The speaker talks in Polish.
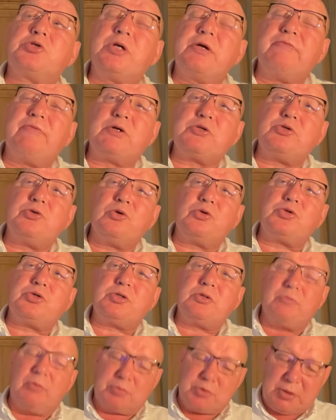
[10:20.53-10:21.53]
ważności,
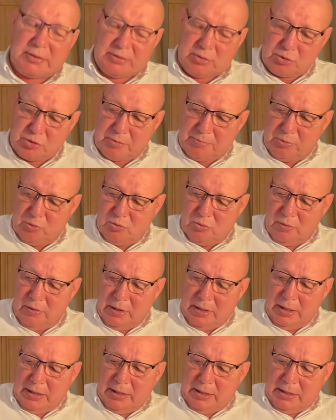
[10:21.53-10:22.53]
bo przez to, że był
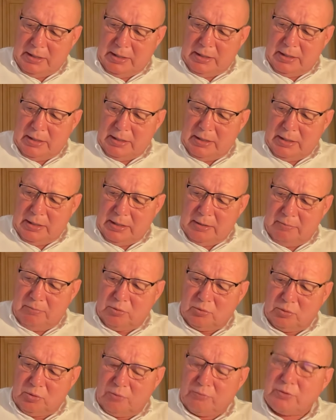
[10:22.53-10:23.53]

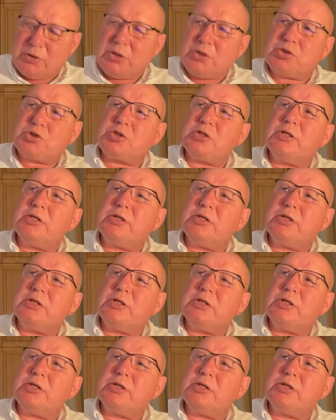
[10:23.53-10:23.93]
buntowniczy i